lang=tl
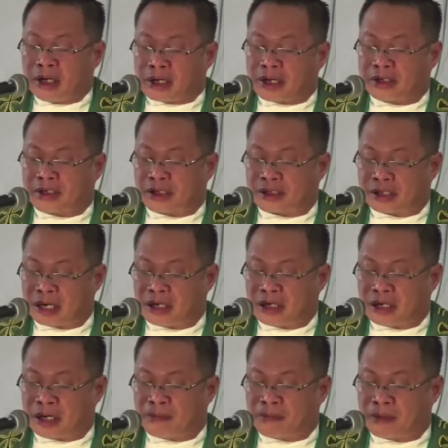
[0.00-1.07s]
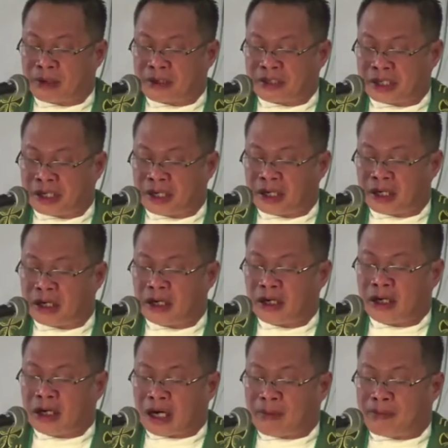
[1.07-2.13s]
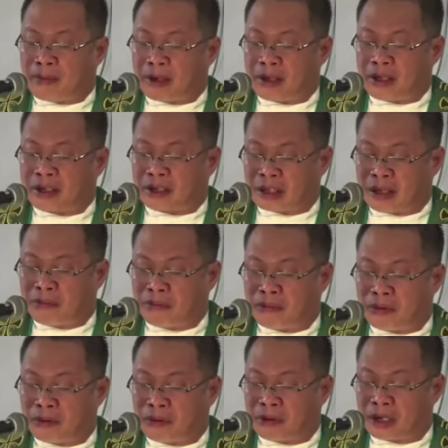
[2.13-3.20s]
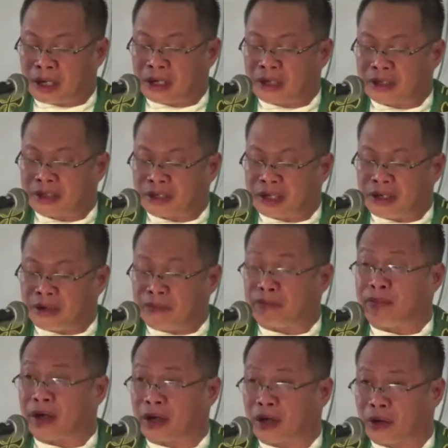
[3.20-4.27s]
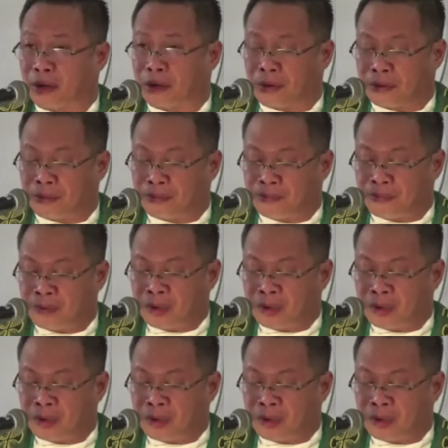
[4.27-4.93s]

kaysa sangkap kag tiil apan itambog ka sa impyerno.